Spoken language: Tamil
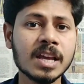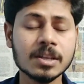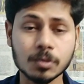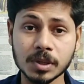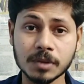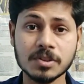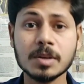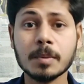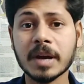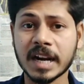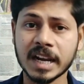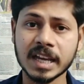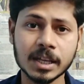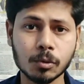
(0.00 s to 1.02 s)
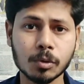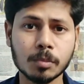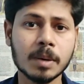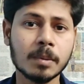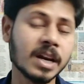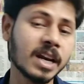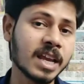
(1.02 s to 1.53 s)
ஸோ இந்த விஷயம் அங்கே நடக்கிறது உண்மை
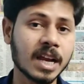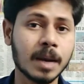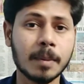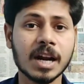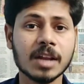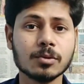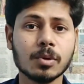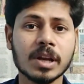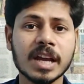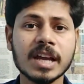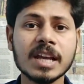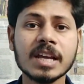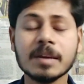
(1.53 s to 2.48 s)
அப்படின்னா நீங்கள் கமெண்ட்டில் சொல்லுங்கள்